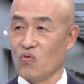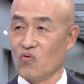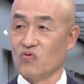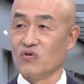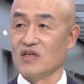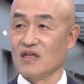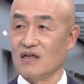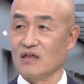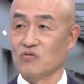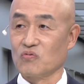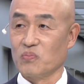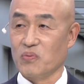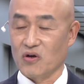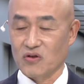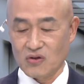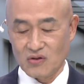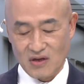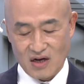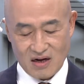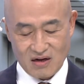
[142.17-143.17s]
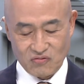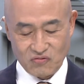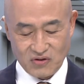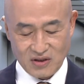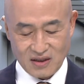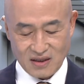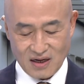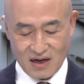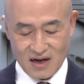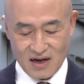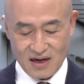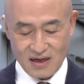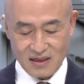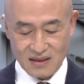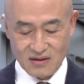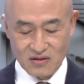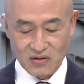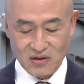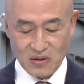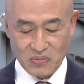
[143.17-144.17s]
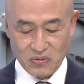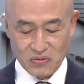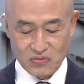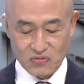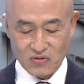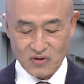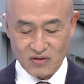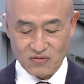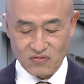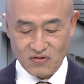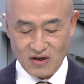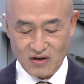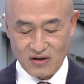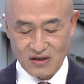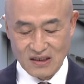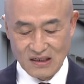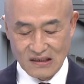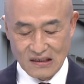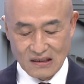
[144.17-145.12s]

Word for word: 온기가 좀 퍼져나가고 있다, 이렇게 볼 수 있고요.